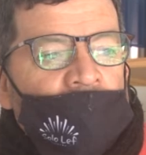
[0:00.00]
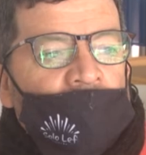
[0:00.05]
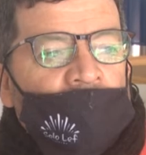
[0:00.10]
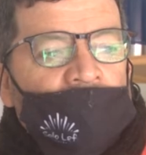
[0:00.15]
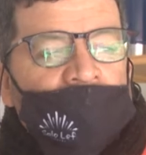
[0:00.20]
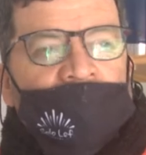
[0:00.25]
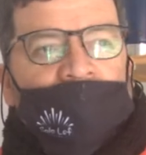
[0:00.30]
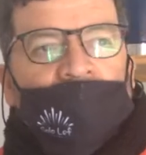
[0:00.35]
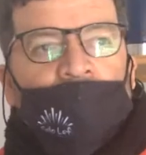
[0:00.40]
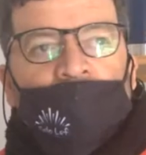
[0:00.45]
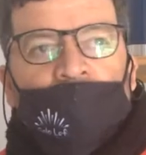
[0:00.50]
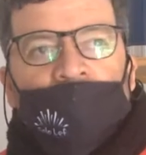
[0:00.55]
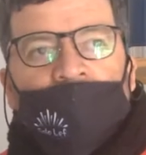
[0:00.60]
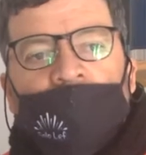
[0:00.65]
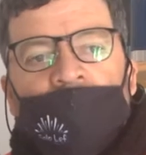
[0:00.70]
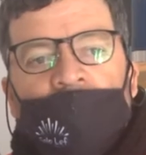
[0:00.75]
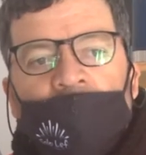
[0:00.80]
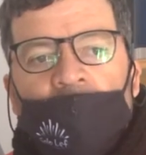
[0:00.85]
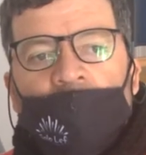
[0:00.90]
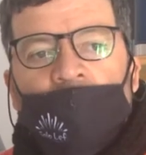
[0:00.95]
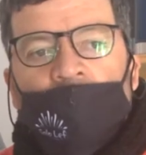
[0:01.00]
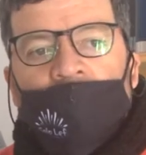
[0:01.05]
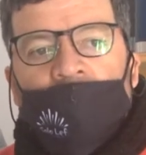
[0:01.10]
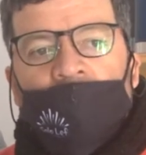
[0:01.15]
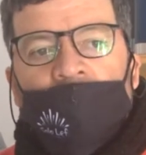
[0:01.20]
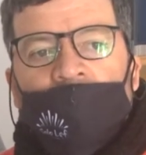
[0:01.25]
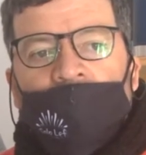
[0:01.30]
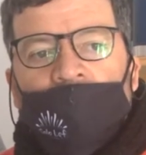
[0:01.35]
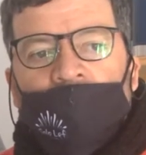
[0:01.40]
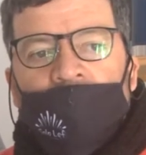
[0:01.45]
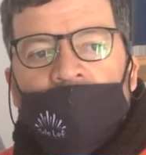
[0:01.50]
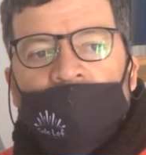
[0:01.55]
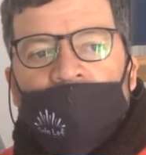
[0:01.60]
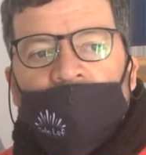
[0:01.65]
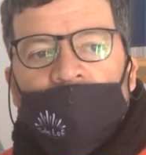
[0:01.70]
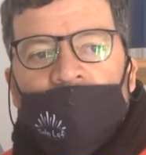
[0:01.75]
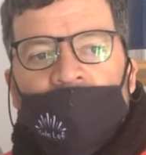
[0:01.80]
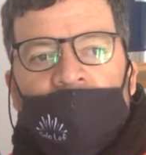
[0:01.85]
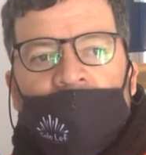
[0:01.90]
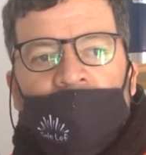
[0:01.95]
en esta oportunidad, con, el, con
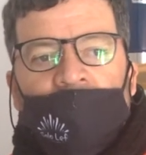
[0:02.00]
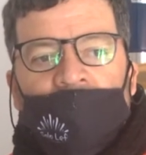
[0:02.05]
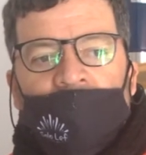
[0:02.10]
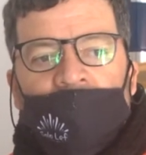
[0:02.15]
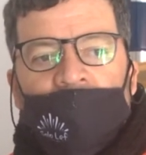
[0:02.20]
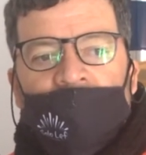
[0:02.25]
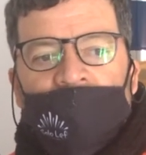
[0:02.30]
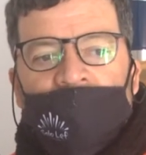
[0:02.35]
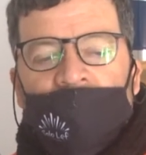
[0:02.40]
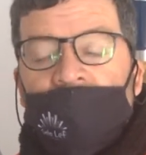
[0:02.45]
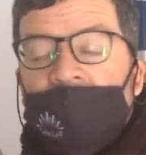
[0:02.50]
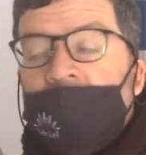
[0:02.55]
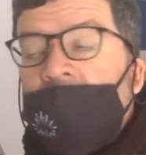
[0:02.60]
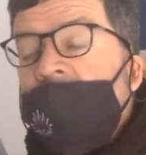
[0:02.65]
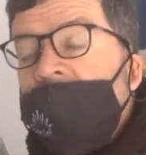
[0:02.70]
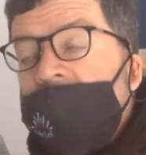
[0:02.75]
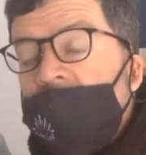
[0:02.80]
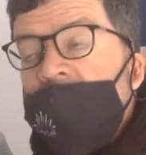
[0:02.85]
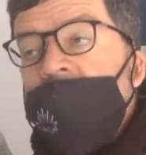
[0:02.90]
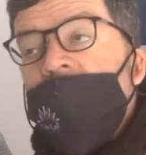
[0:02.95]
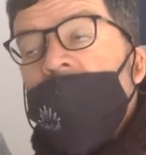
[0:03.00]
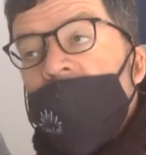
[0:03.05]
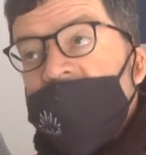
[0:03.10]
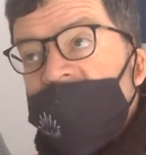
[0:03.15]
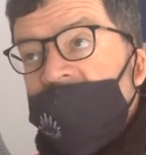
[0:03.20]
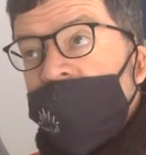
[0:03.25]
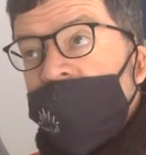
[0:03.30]
esto eh, del Día del Niño que se